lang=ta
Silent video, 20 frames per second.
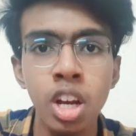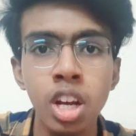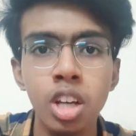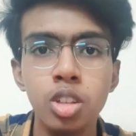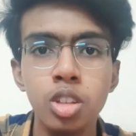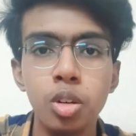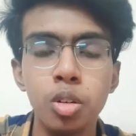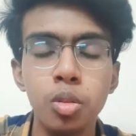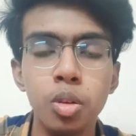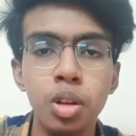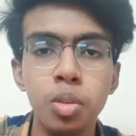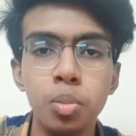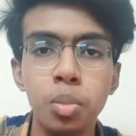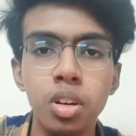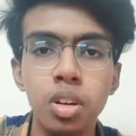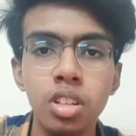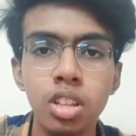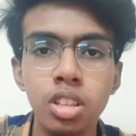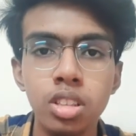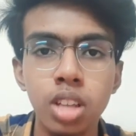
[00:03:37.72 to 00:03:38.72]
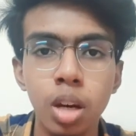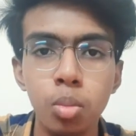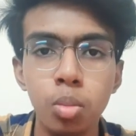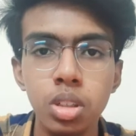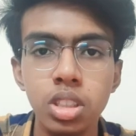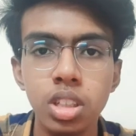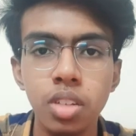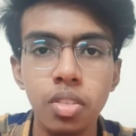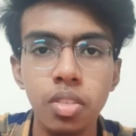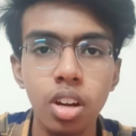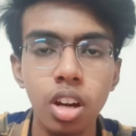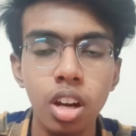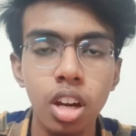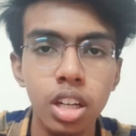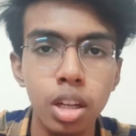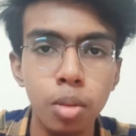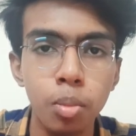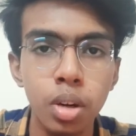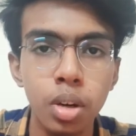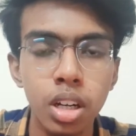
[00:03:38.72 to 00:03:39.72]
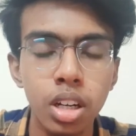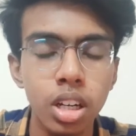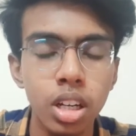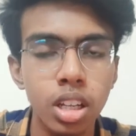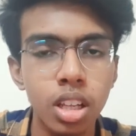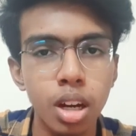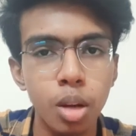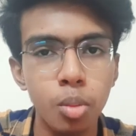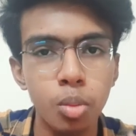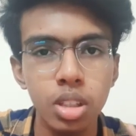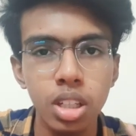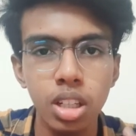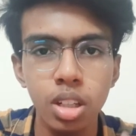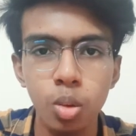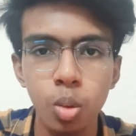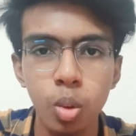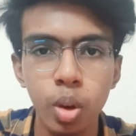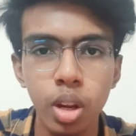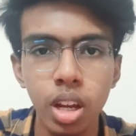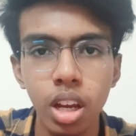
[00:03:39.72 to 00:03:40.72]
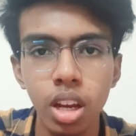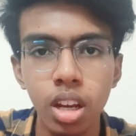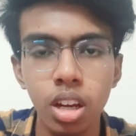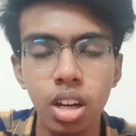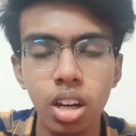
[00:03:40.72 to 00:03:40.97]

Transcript: ஸோ இப்போ வந்து சப்வே சஃபர் இல்லை டெம்பிள் ரன் எடுக்கிறதா நம்ம வந்து அந்த ஒரே